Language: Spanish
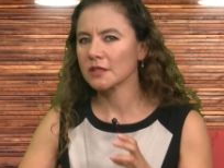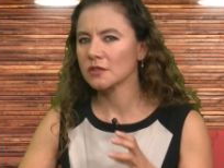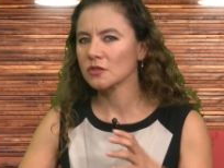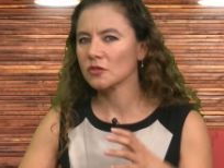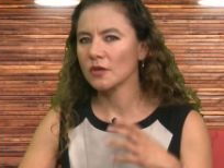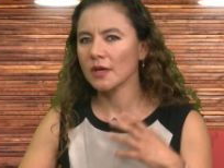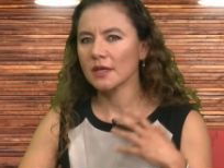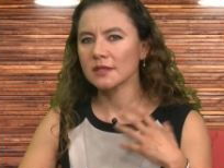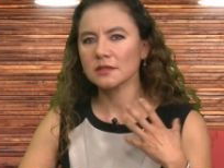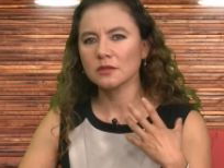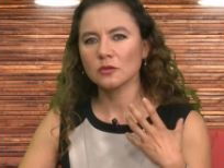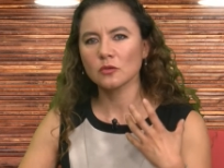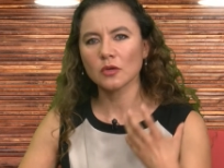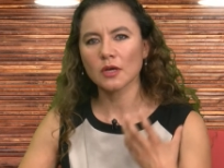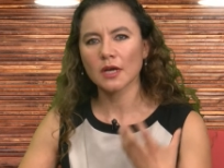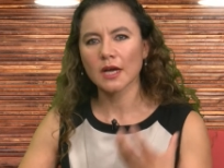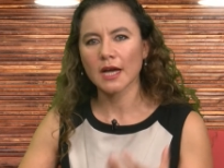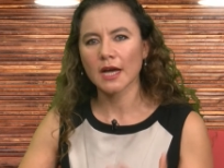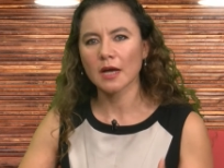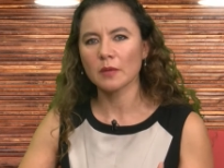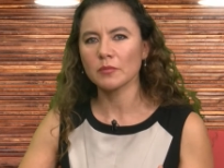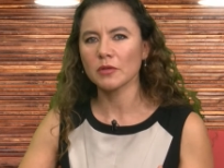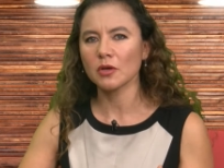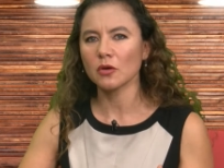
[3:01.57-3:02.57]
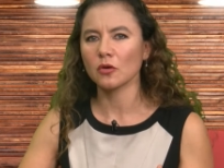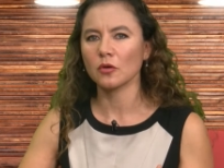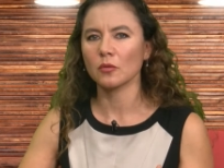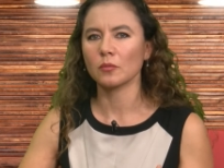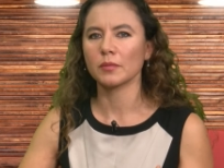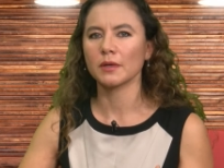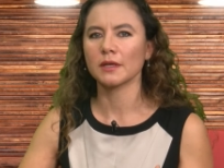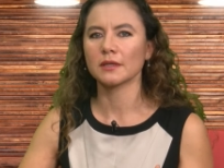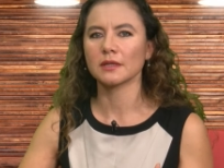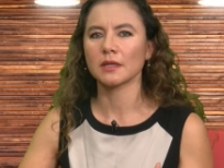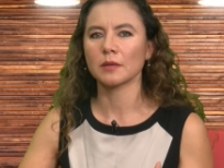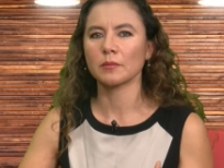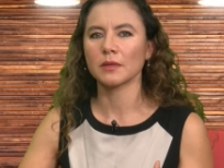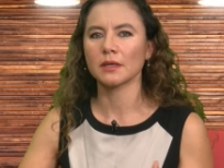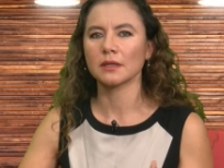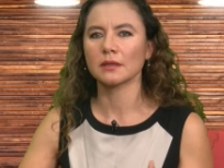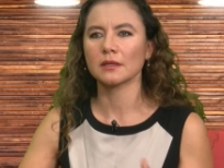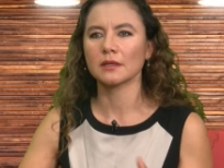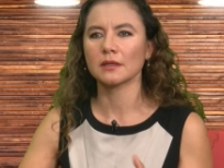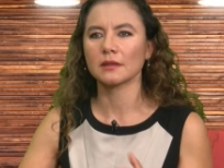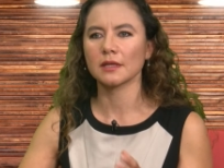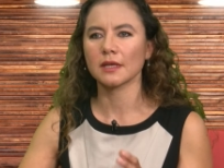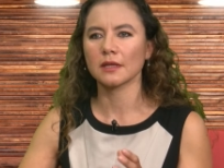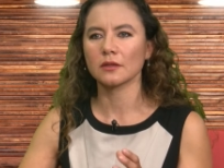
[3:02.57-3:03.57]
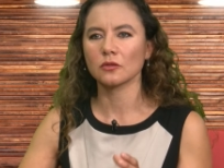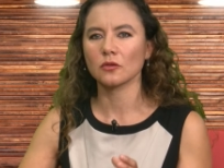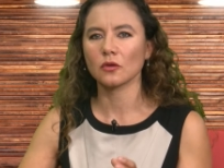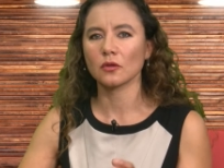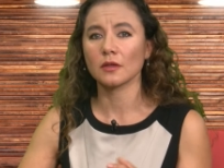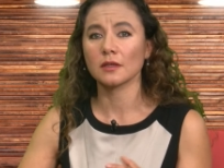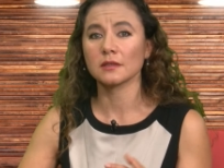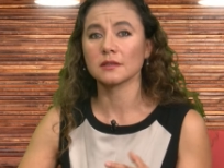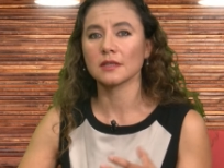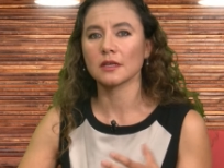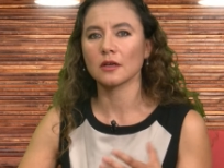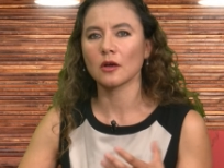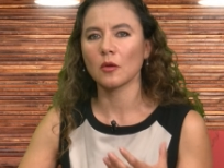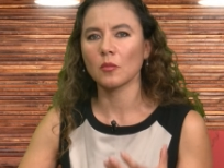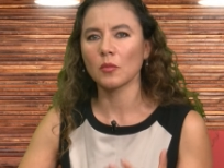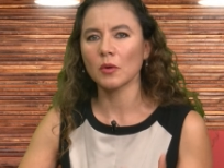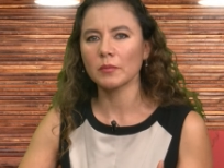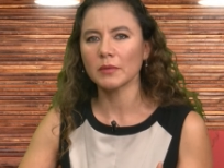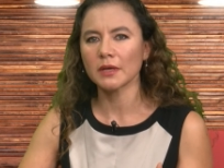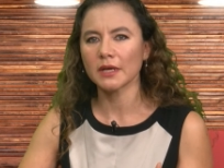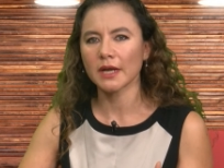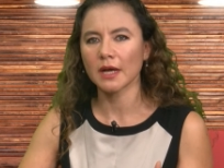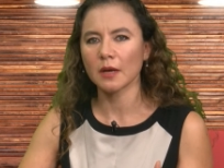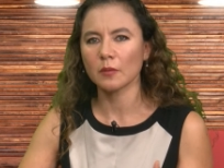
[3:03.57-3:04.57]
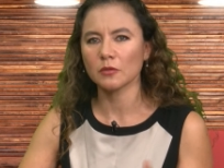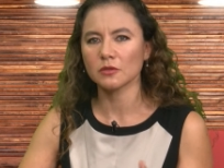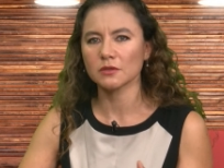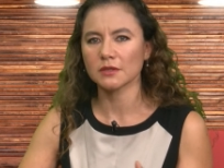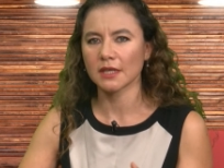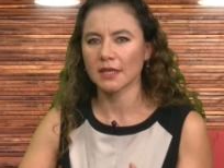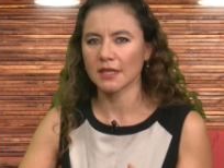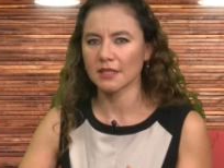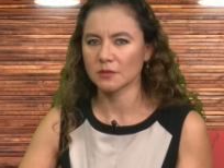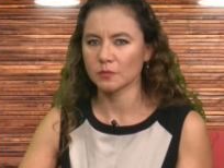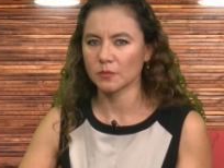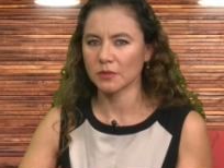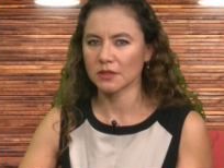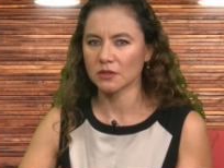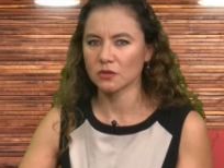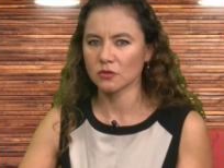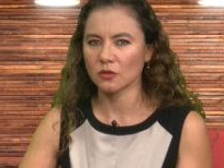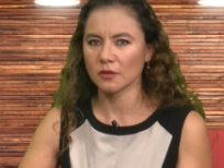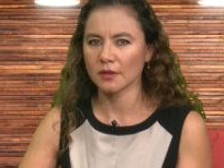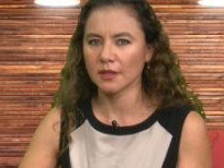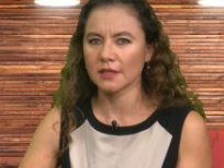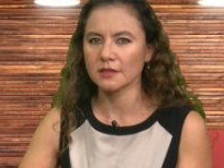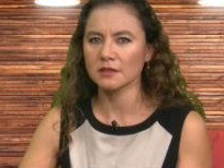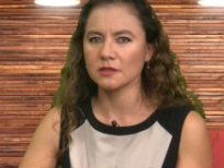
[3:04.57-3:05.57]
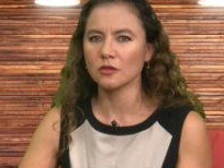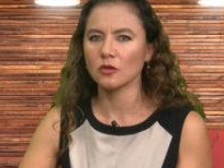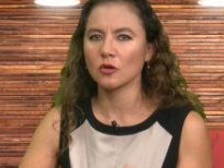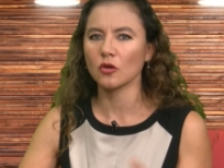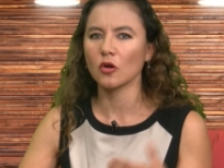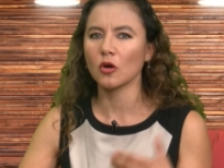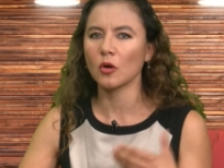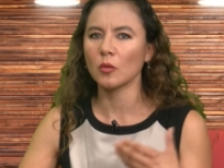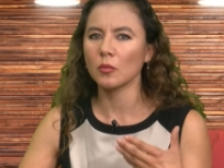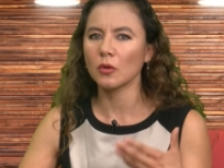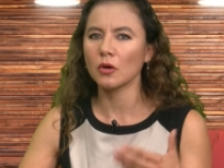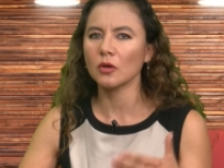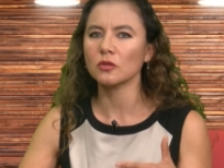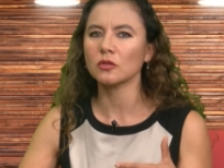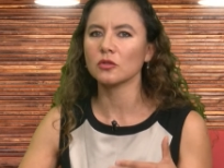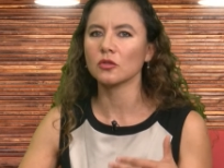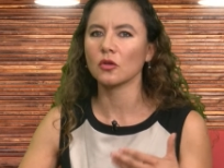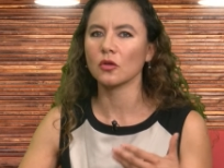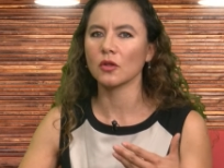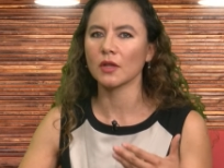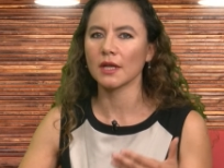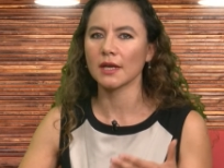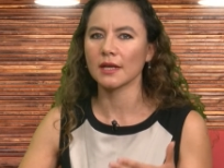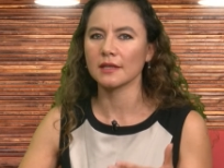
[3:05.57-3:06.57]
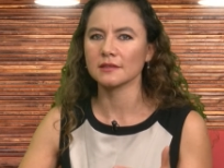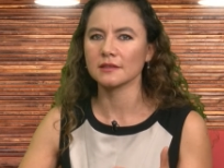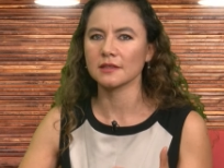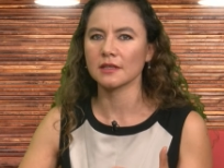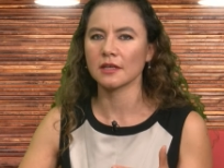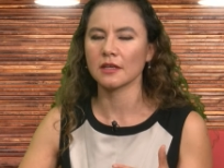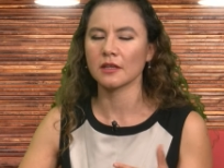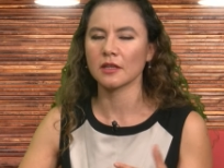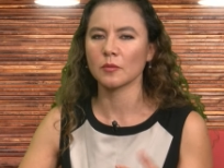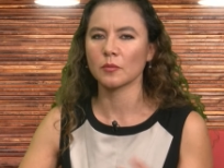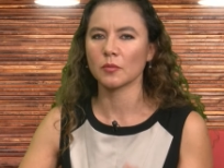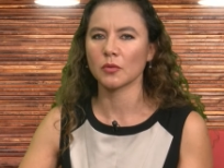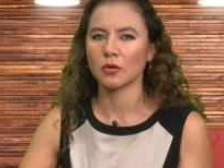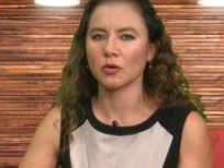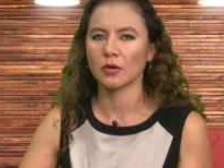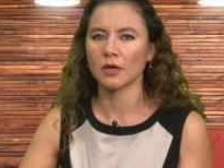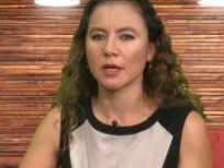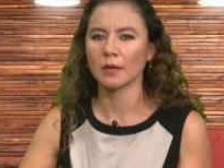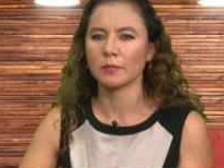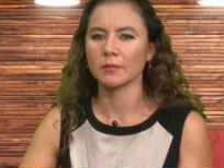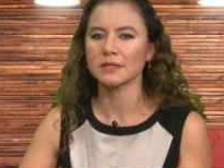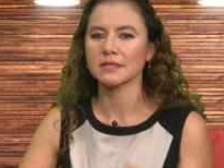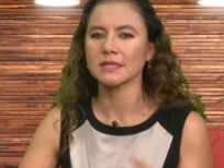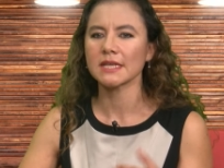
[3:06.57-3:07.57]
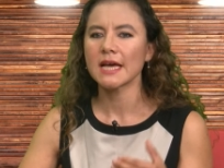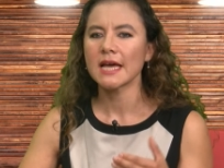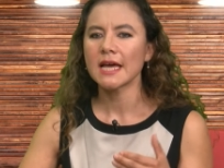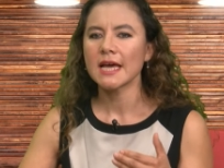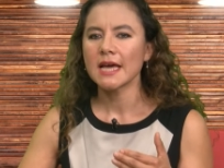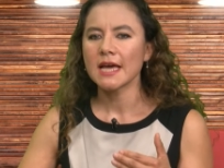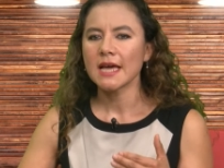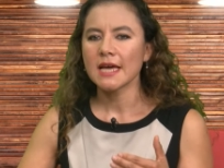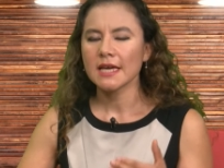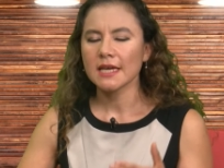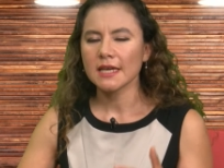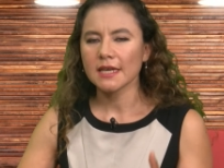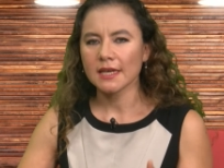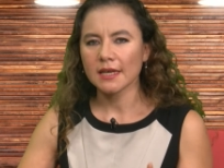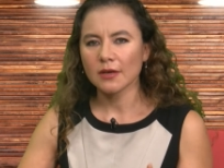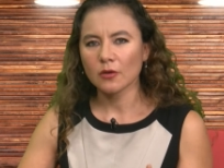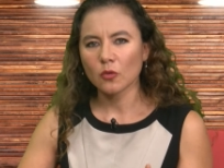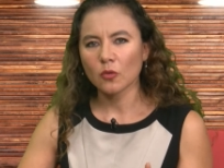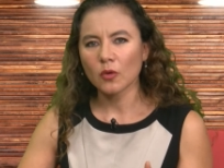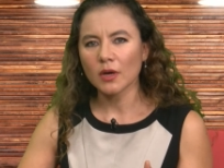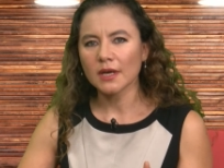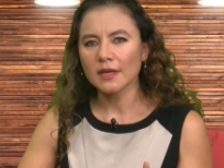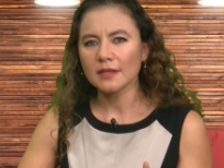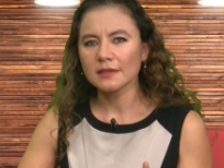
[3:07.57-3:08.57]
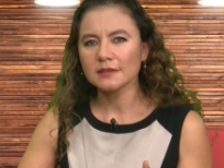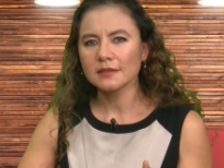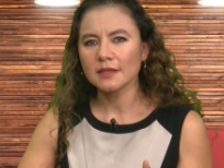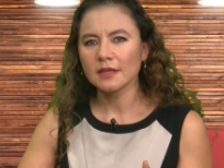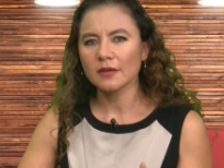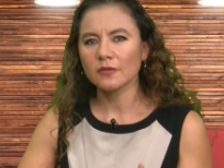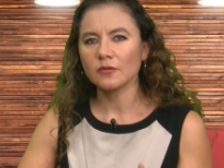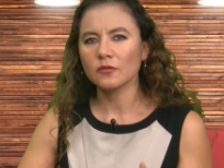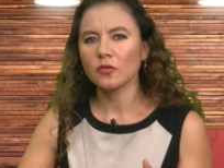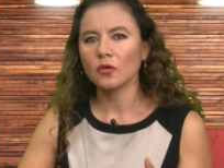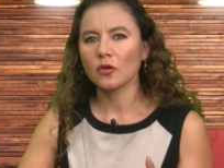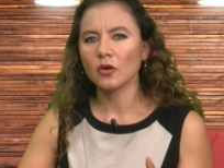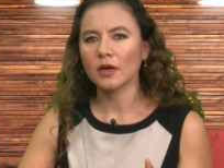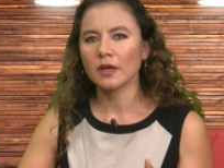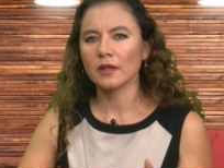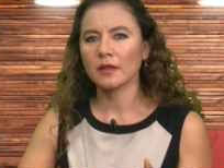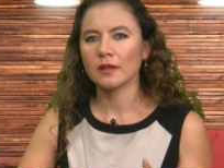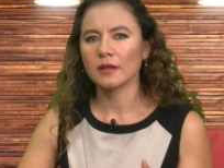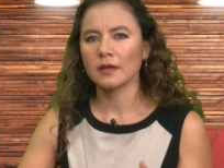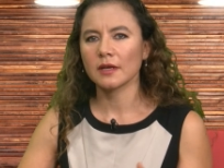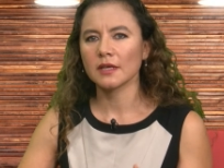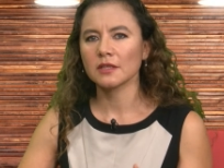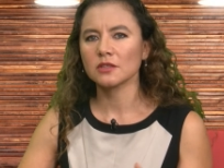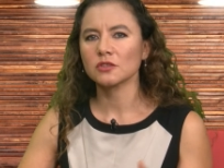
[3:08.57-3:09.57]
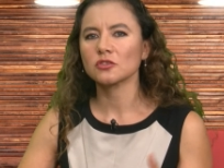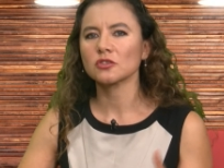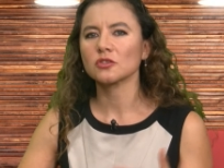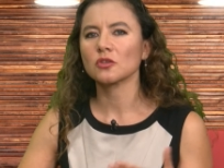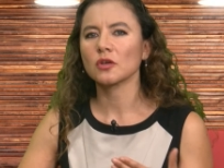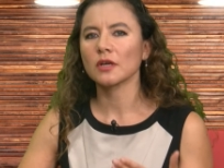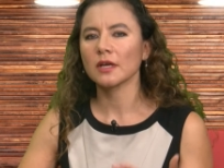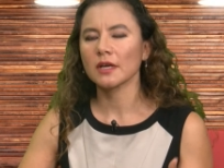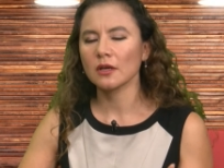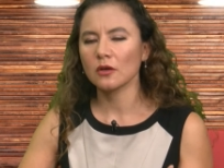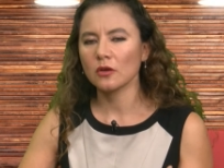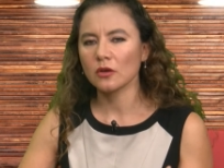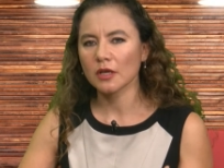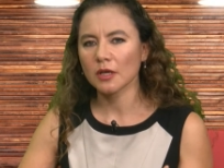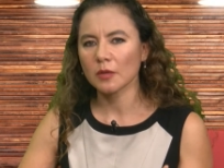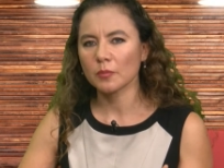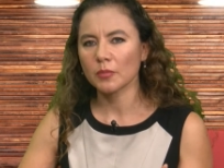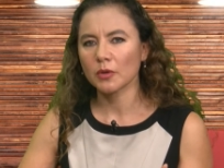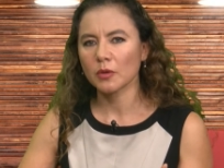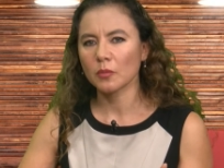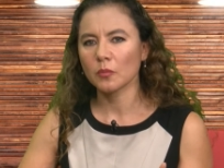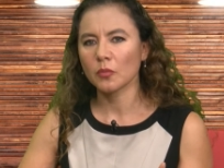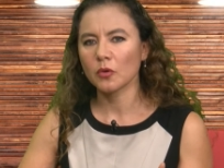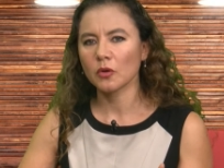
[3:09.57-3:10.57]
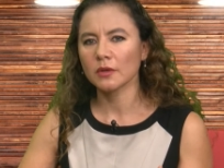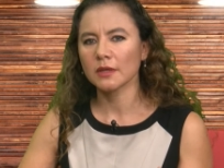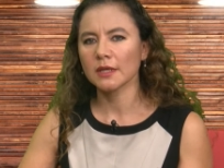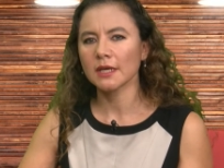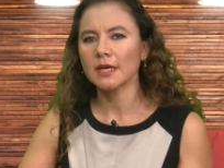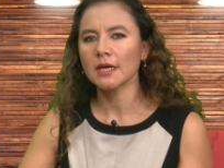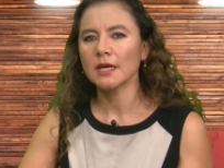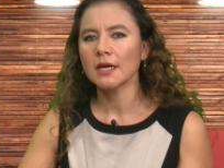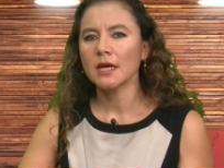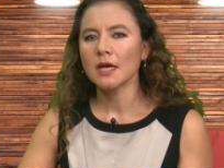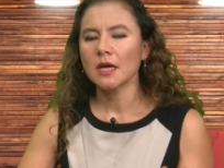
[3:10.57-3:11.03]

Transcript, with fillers: eso hace un cambio completamente tanto desde cómo miramos a las personas como toda la serie de programas. ¿Qué, ¿Cuál es el enfoque de derechos o qué es lo que propone